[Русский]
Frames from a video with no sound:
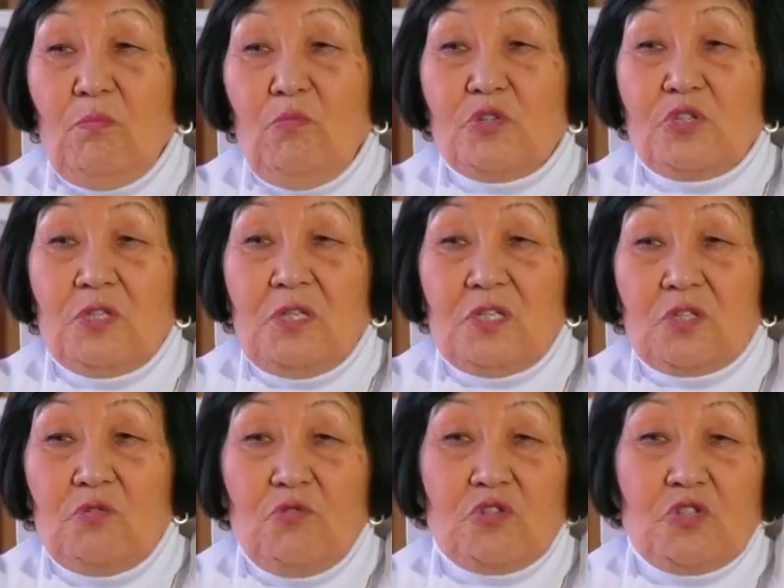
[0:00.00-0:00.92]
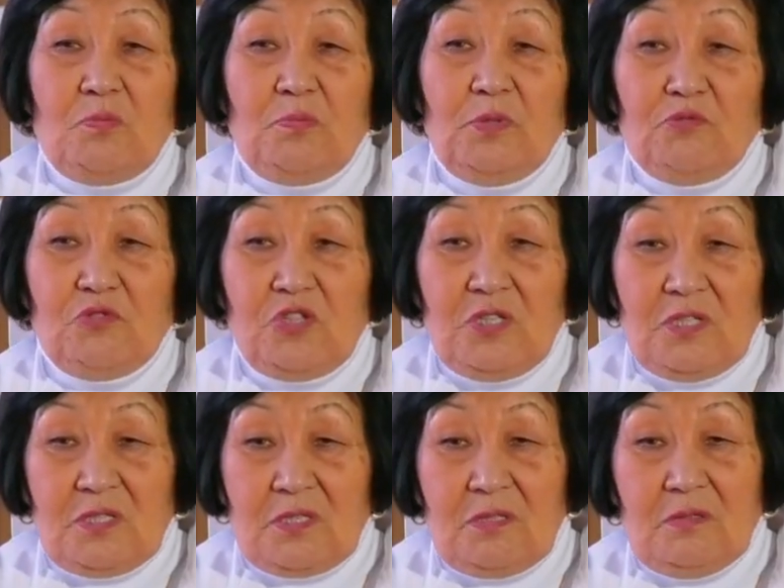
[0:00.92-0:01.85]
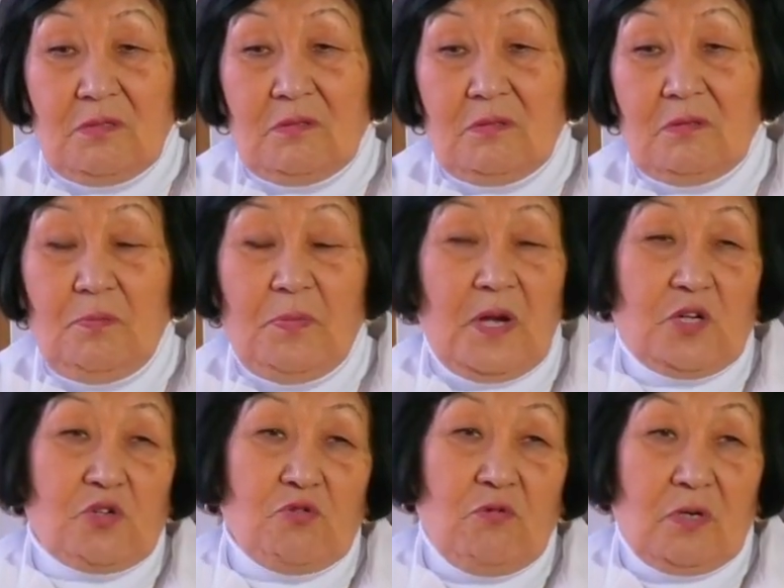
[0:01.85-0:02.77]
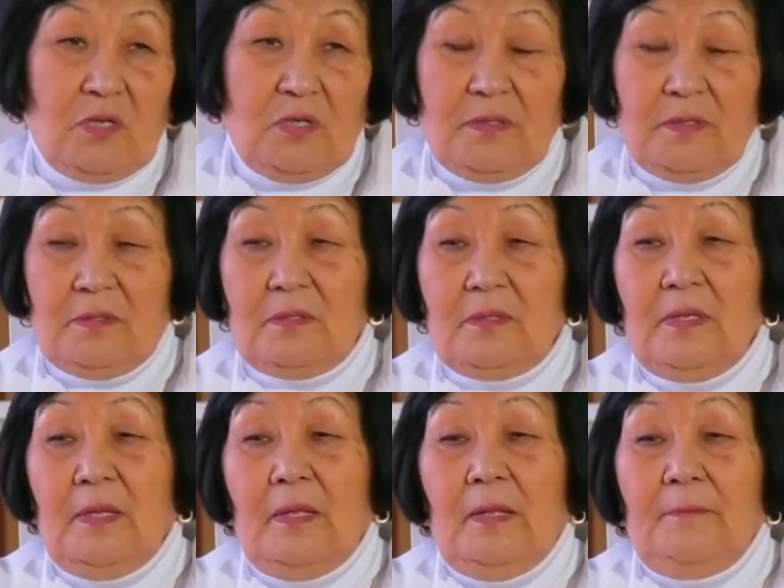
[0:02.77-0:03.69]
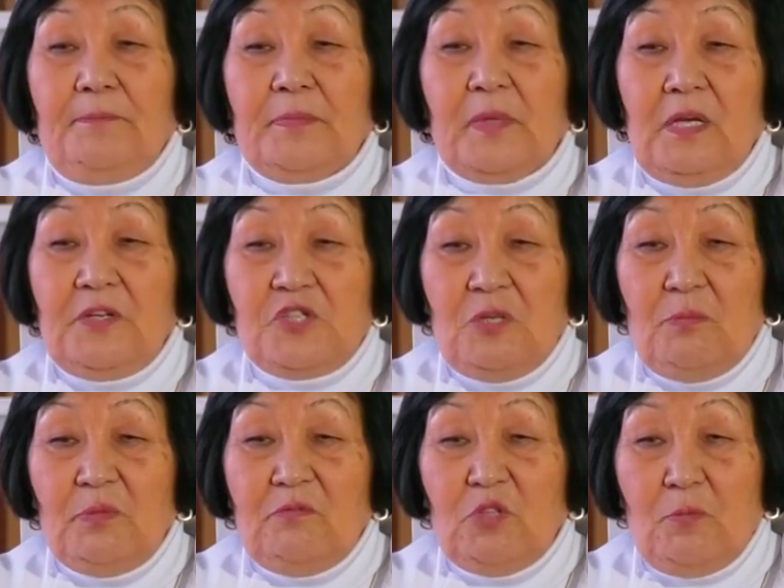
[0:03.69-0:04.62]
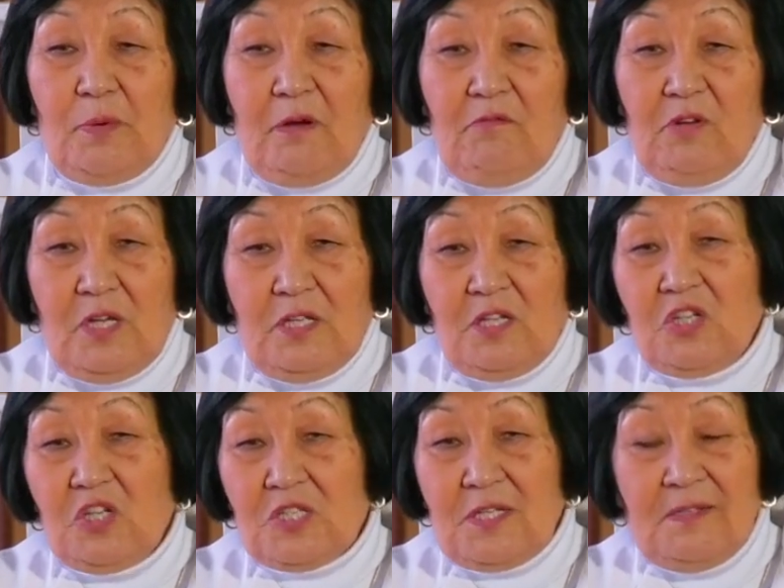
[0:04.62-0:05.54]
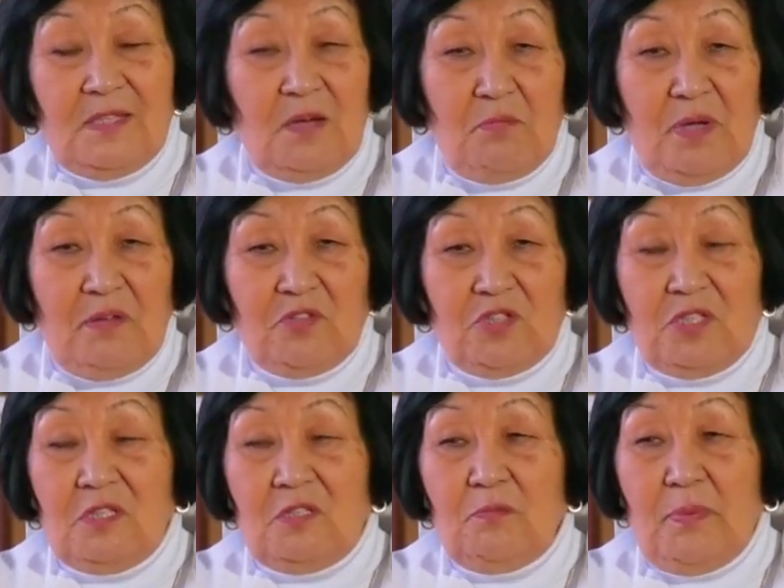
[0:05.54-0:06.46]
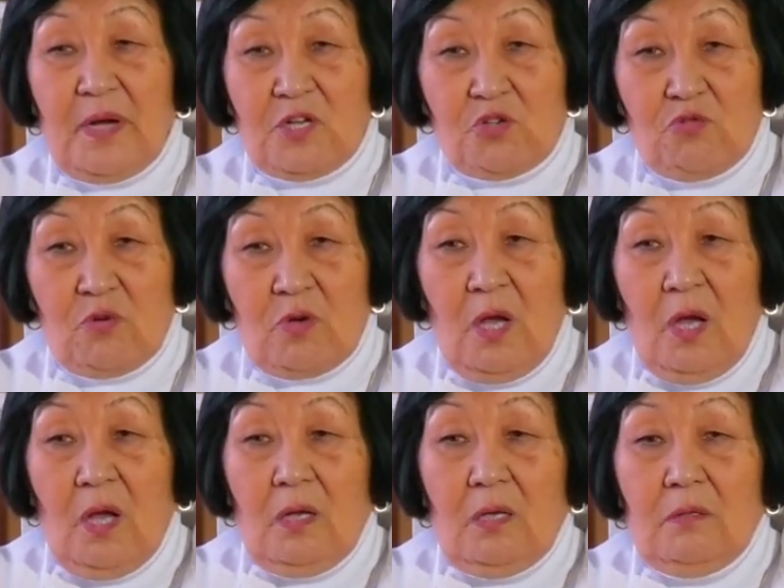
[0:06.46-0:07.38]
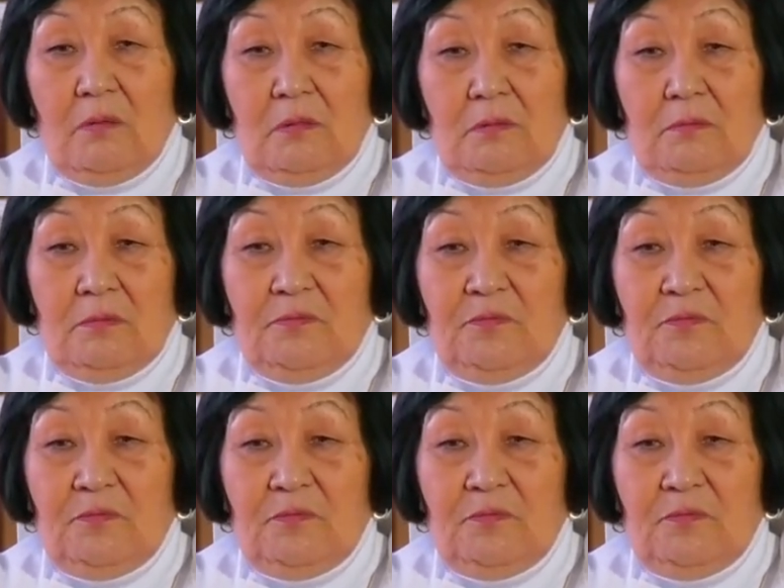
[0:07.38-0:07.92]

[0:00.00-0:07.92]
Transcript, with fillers: Можно из кожи получить э, порошок, э, лечебного направления. Если добавить этот порошок э,